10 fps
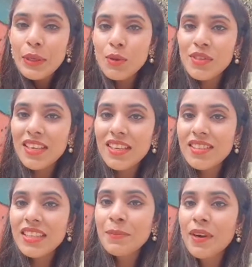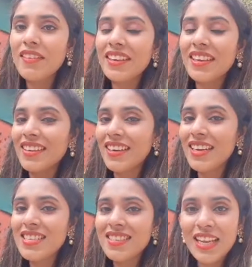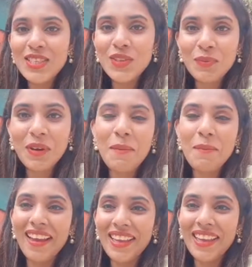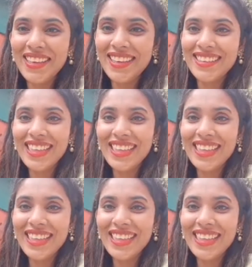मीनू सिंह जी दीपावली की ढेर सारी शुभकामनाएं